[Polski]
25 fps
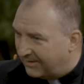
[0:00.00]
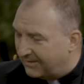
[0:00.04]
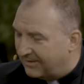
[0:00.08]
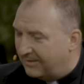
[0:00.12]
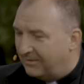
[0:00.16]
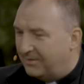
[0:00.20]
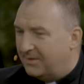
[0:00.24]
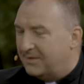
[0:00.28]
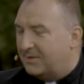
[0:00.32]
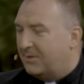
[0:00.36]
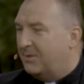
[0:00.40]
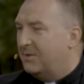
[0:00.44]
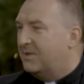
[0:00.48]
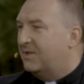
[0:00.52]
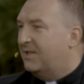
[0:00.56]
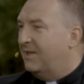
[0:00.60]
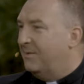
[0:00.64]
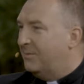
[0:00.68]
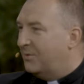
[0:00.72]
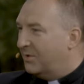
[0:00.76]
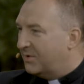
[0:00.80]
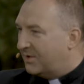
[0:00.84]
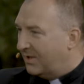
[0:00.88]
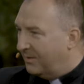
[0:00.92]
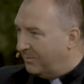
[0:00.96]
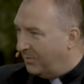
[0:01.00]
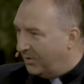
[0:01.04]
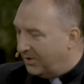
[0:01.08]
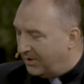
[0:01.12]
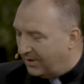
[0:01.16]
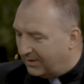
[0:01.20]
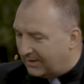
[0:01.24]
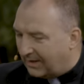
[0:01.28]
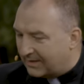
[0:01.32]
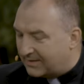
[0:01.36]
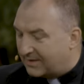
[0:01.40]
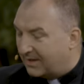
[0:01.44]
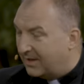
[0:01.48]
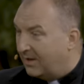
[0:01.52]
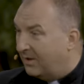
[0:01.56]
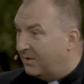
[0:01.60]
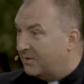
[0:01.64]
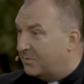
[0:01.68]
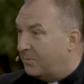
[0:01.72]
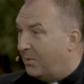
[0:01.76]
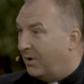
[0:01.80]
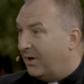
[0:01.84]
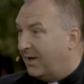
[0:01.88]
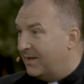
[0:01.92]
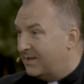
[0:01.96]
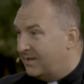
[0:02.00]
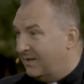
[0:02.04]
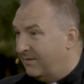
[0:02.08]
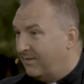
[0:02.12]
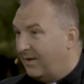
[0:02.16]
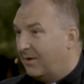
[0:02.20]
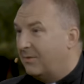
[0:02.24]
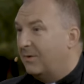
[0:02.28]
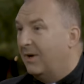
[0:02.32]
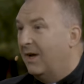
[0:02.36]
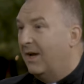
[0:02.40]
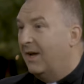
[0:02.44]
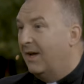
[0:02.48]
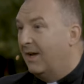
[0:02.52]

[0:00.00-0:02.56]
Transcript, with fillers: No w związku z tym tu są moi rodacy. I on pokazywał.